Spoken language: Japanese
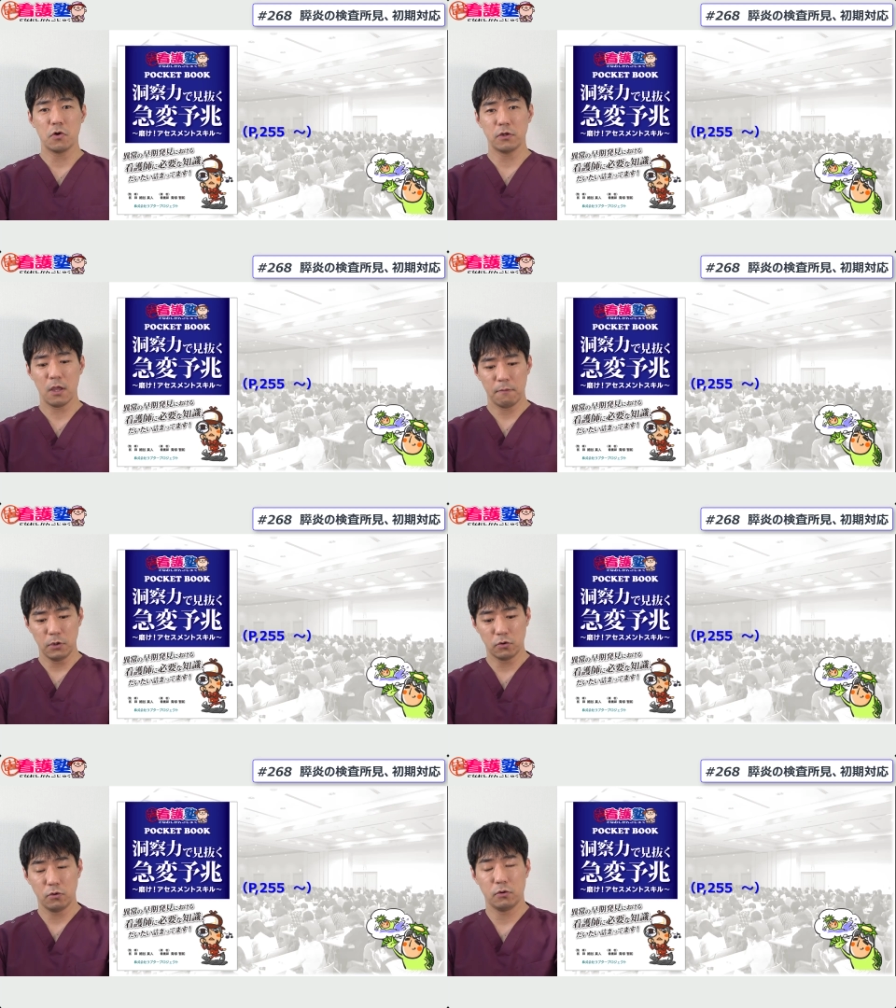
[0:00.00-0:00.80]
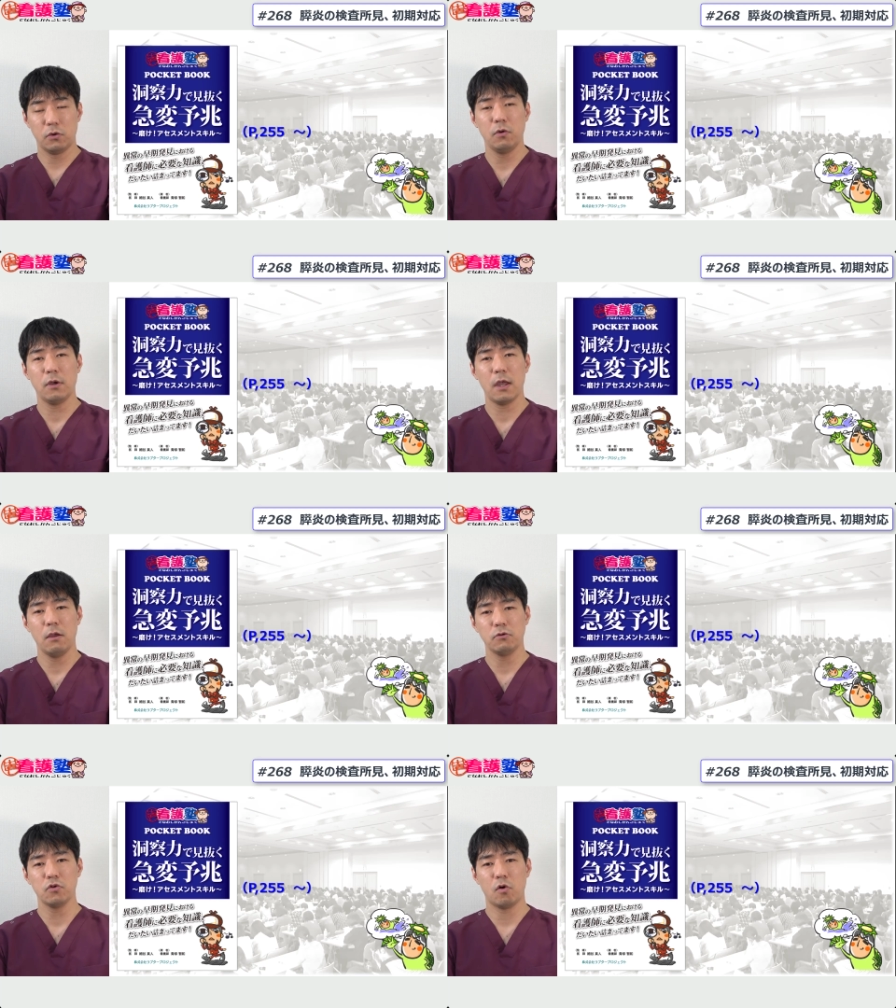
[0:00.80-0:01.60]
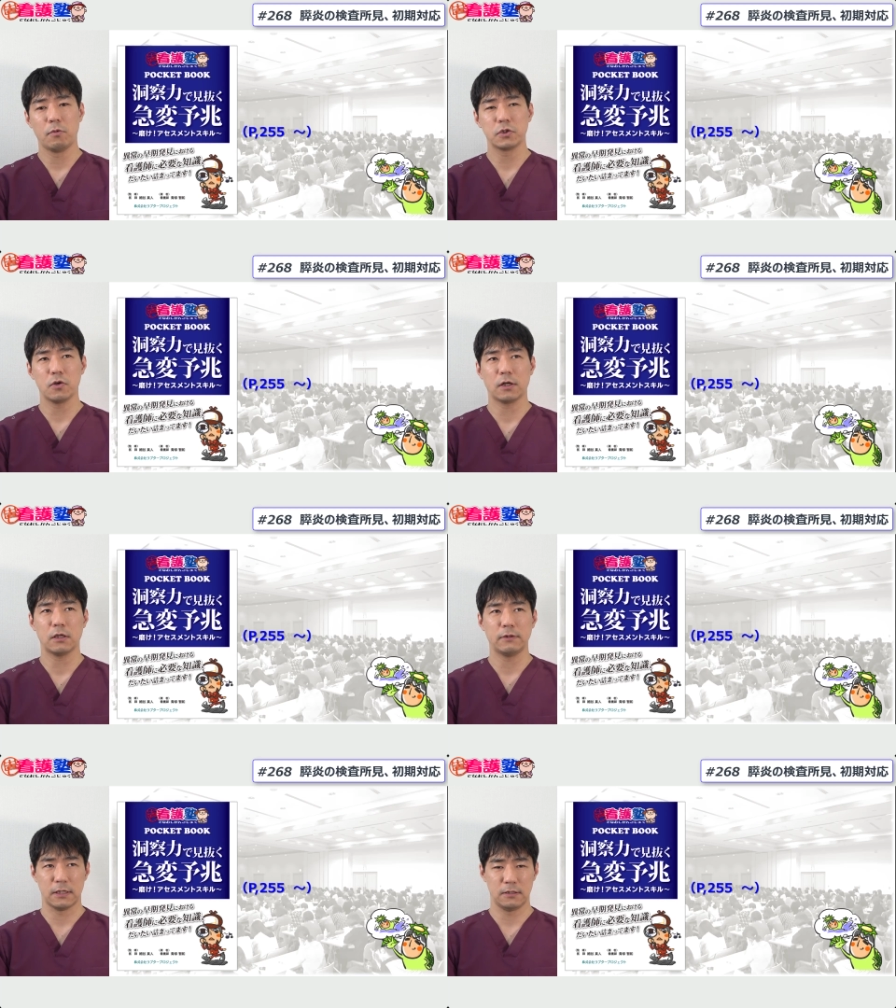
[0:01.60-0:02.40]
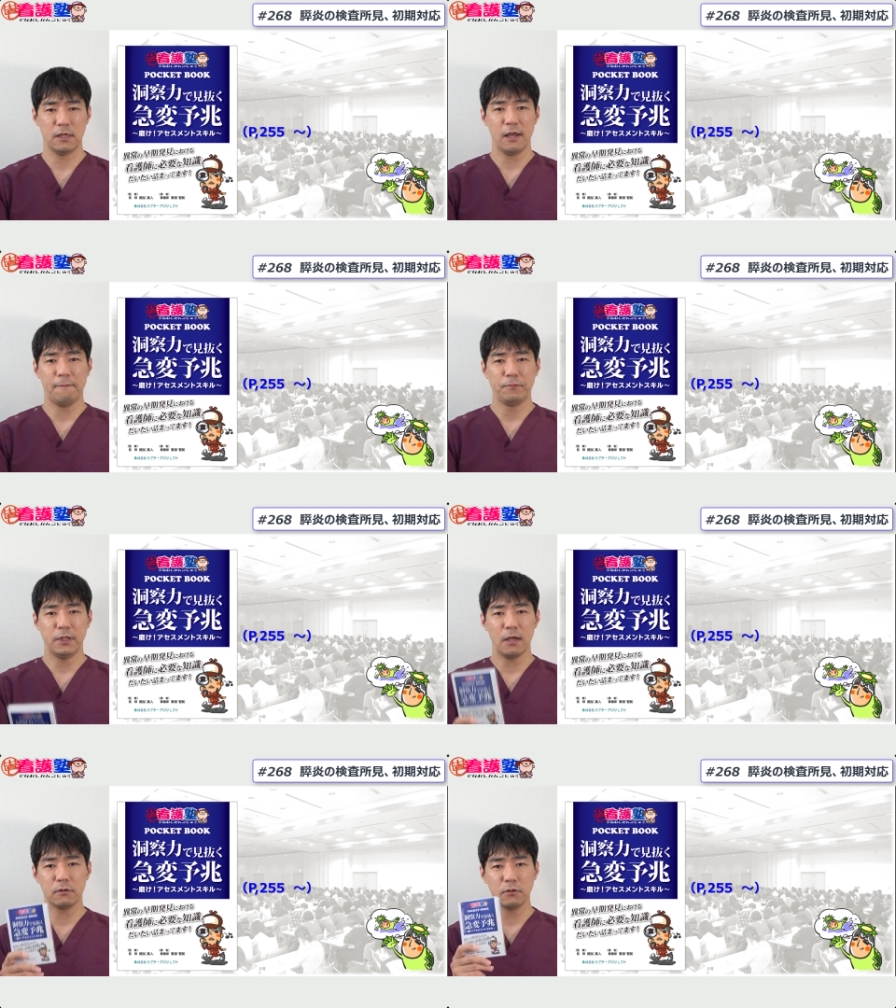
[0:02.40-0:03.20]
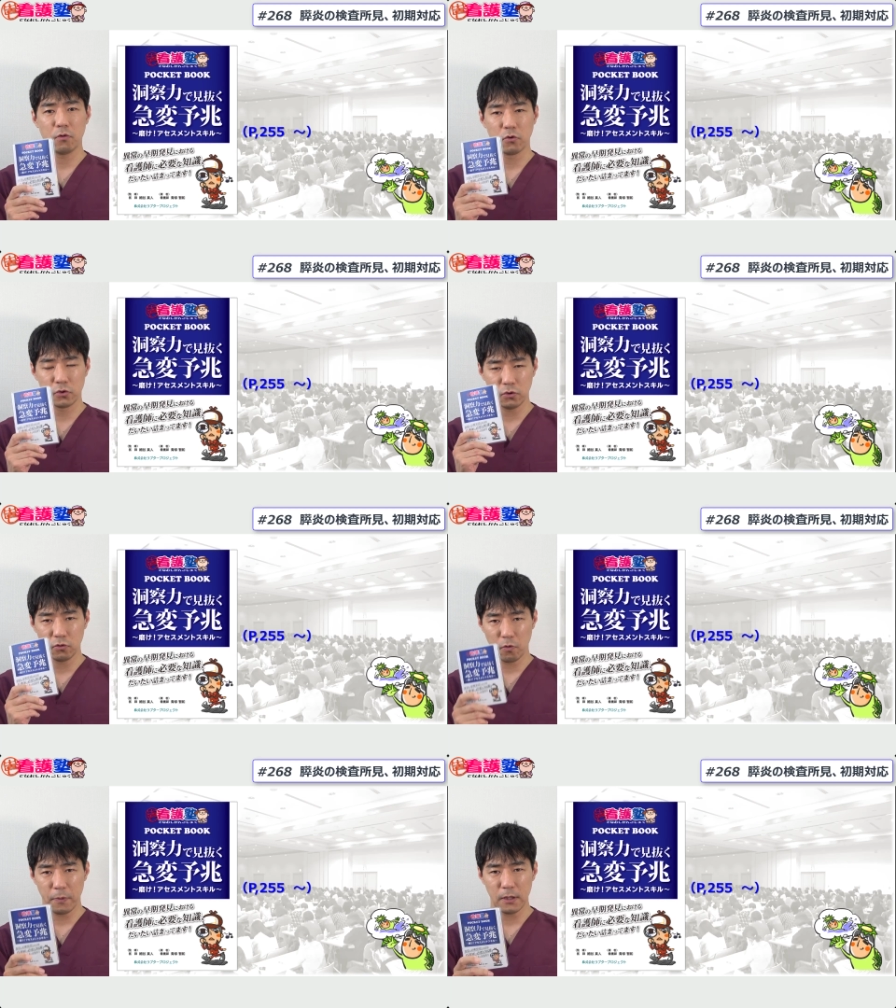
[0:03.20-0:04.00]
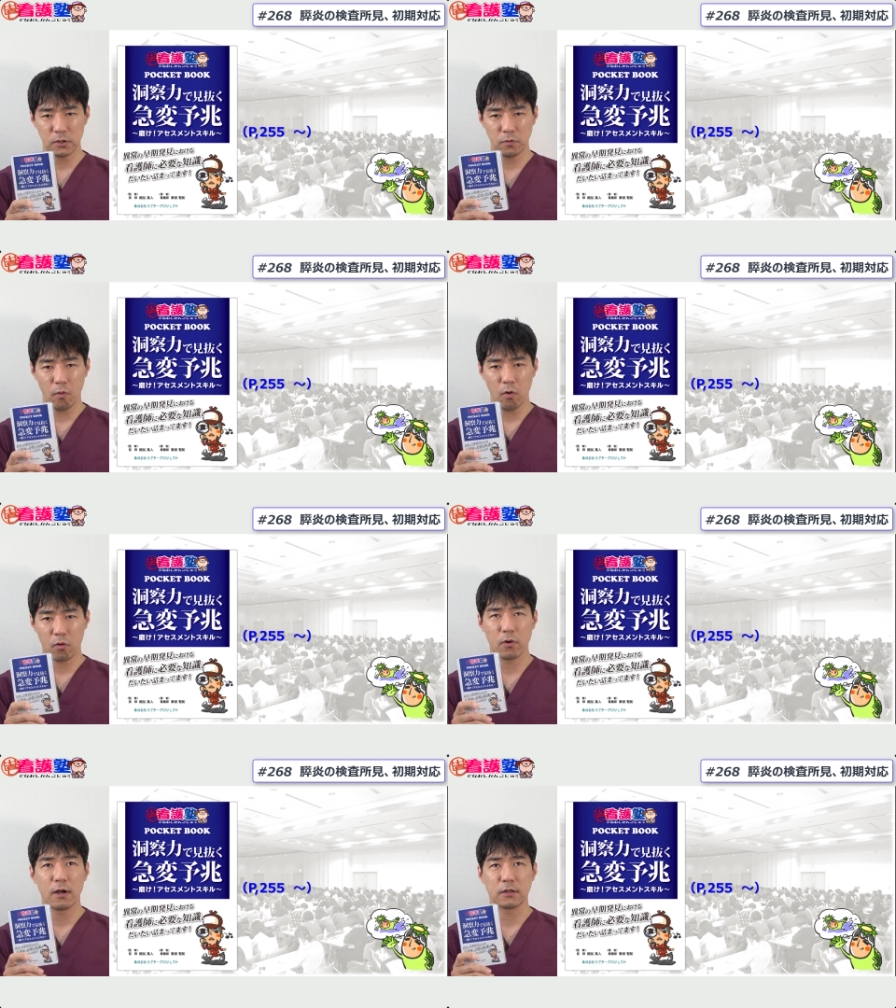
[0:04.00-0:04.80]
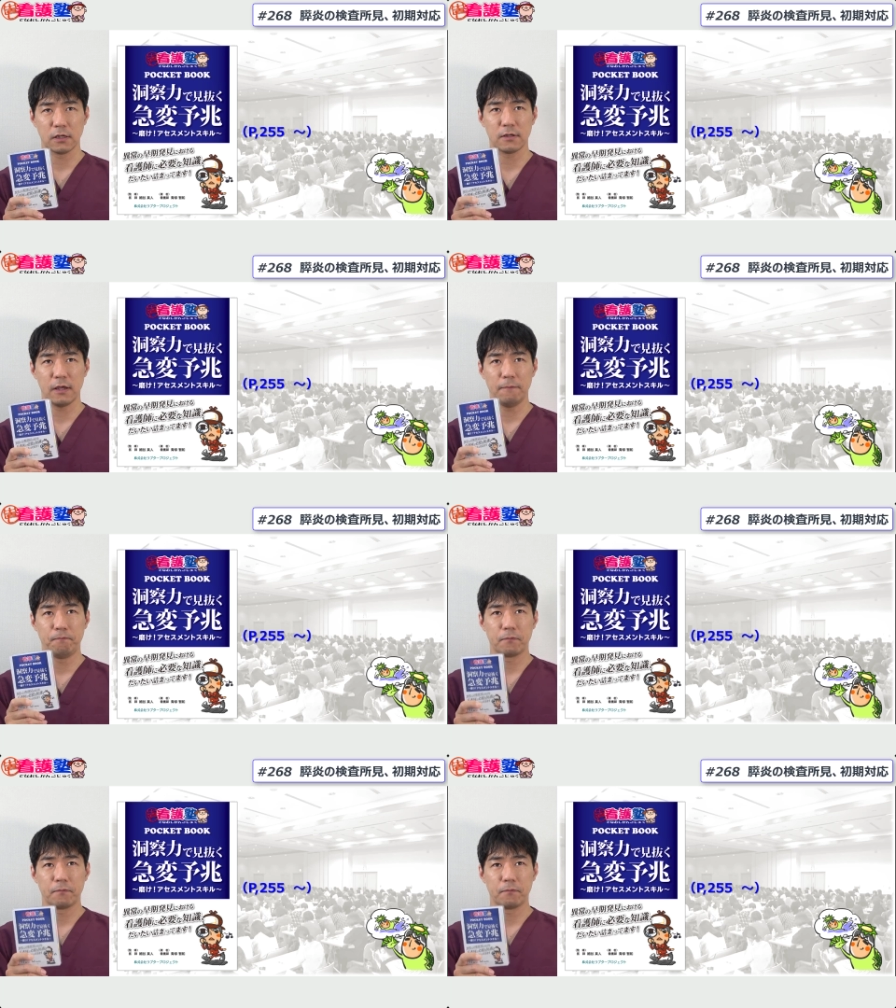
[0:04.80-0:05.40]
力で見抜く急変予兆をお持ちの方はですね、255ページをご覧ください。